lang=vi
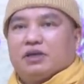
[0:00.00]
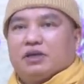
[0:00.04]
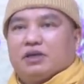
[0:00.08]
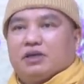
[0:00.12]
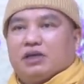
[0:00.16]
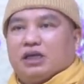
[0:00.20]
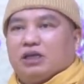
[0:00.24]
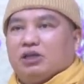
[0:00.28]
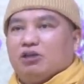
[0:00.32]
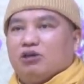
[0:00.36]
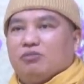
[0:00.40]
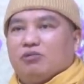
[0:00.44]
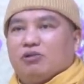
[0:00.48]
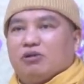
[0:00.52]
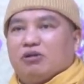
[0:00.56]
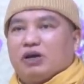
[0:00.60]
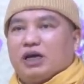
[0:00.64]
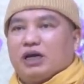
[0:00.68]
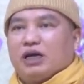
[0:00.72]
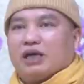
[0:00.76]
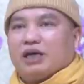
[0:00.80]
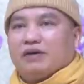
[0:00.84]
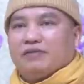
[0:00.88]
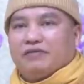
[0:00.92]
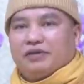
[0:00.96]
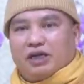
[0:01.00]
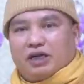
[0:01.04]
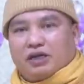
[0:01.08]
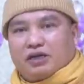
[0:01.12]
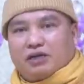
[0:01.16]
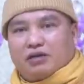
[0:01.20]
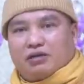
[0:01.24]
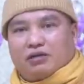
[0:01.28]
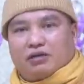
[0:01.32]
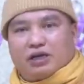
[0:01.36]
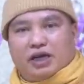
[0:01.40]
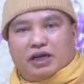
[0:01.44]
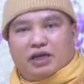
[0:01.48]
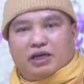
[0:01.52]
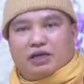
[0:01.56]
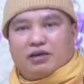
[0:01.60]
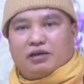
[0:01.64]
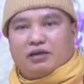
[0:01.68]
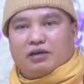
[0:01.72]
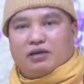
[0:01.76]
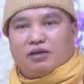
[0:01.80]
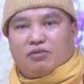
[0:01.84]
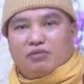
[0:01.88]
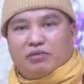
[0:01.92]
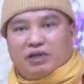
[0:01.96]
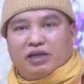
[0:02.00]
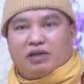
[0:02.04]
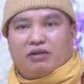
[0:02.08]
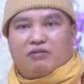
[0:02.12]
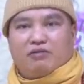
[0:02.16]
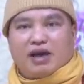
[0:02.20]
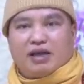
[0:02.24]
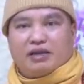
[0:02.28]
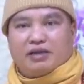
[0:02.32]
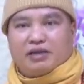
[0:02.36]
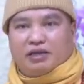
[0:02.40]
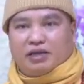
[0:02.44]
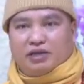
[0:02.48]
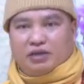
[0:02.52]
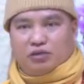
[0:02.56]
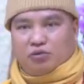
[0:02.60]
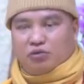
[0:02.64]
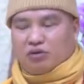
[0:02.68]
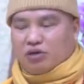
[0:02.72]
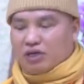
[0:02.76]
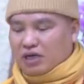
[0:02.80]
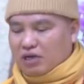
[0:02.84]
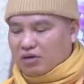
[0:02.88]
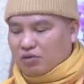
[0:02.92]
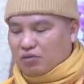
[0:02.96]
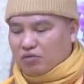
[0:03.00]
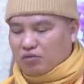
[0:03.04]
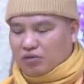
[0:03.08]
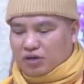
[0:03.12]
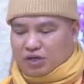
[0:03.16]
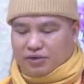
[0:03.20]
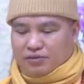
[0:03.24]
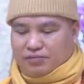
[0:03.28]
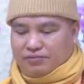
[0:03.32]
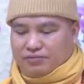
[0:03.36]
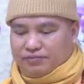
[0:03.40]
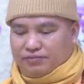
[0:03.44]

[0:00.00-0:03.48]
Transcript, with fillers: thế tôi muốn nói cái việc đấy không liên quan gì đến chùa các cụ ạ